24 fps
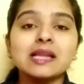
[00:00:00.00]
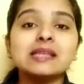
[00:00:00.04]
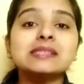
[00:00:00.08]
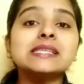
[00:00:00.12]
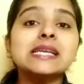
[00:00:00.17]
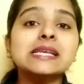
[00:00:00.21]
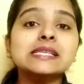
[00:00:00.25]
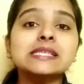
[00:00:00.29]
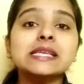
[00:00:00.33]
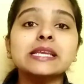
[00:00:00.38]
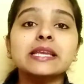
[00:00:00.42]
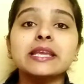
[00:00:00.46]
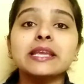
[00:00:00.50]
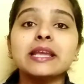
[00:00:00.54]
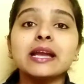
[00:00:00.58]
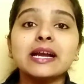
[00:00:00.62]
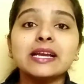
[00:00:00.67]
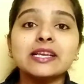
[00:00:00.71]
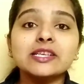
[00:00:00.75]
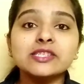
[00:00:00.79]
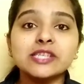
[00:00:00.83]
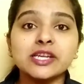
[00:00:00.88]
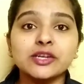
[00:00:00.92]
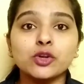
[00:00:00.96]
जैसे कि
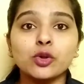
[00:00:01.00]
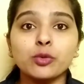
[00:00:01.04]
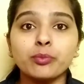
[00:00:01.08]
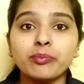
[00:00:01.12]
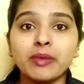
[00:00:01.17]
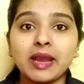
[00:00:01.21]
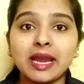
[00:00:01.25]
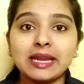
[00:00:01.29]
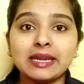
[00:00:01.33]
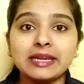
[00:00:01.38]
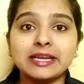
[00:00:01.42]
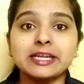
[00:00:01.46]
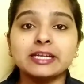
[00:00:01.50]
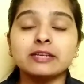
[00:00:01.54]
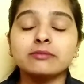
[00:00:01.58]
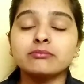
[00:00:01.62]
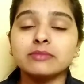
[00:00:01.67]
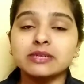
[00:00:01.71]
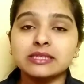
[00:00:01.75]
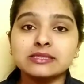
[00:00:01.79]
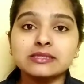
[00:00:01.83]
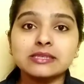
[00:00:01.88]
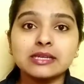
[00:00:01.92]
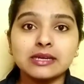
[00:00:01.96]
आई पैलेट
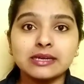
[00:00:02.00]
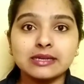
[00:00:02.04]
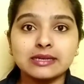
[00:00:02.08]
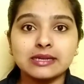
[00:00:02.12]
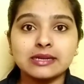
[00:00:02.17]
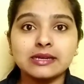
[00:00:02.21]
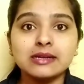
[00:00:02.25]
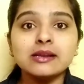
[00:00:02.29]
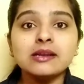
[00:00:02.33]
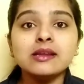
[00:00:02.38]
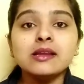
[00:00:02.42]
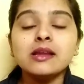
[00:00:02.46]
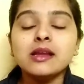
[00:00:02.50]
मस्कारा